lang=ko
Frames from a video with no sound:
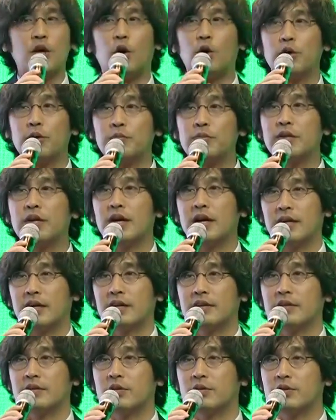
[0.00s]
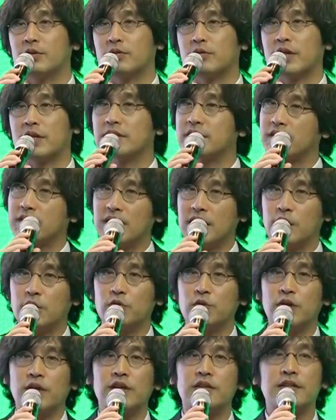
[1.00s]
어렵다라는 것을 굉장히
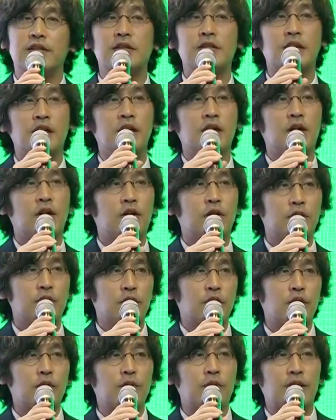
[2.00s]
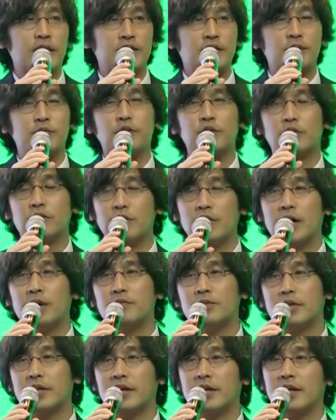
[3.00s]
강조하는 어, 여러 말씀들과
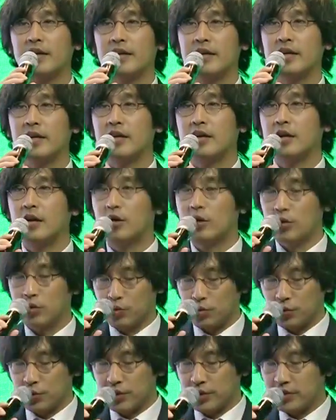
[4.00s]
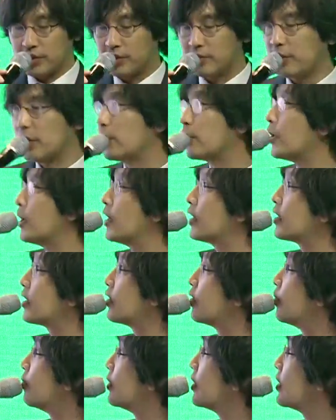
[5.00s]
함께 어, 조직을
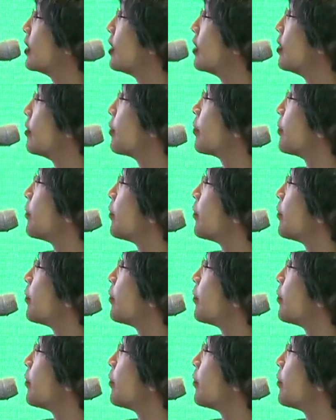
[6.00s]
변화하게 됩니다.